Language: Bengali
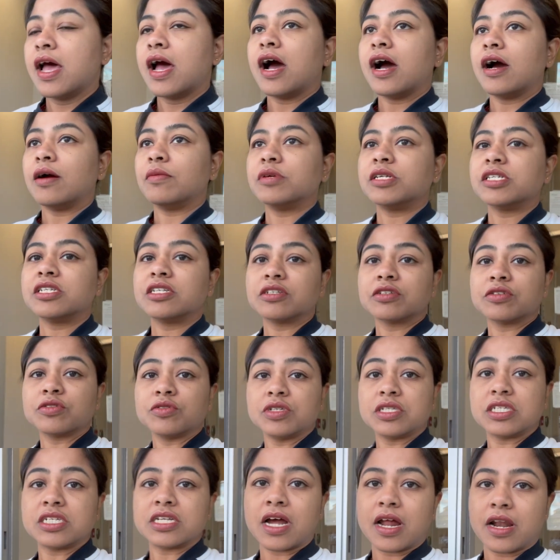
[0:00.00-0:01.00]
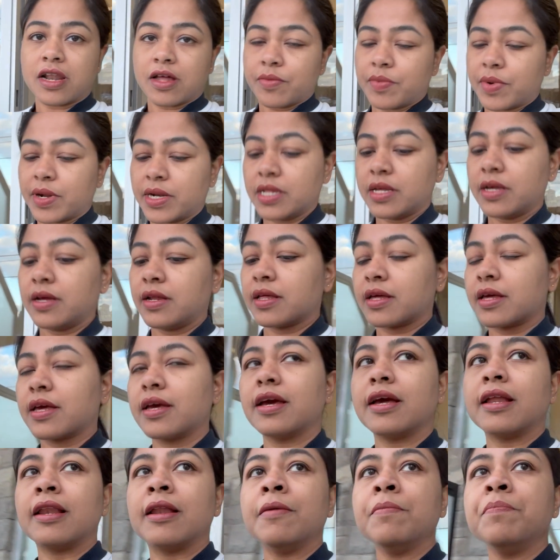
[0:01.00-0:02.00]
আমি জাস্ট ওই চানা বানিয়ে রেখে
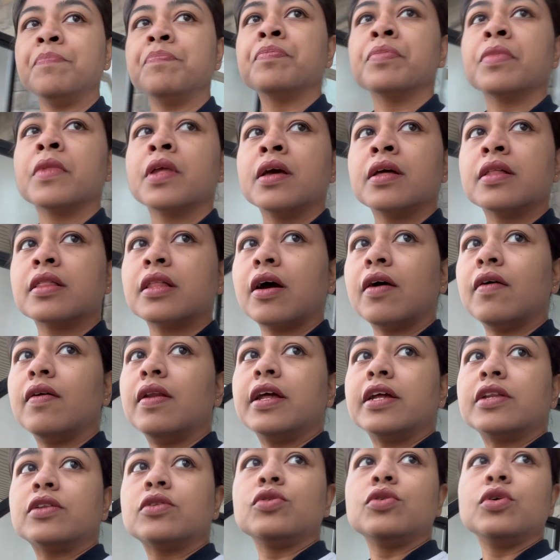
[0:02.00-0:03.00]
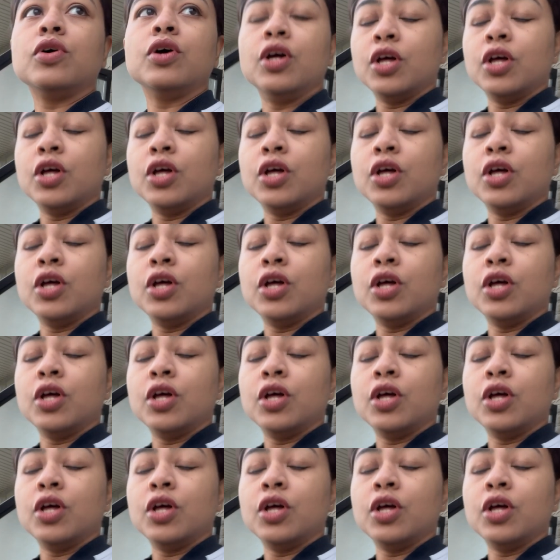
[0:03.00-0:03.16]
এলাম তাহলে একটু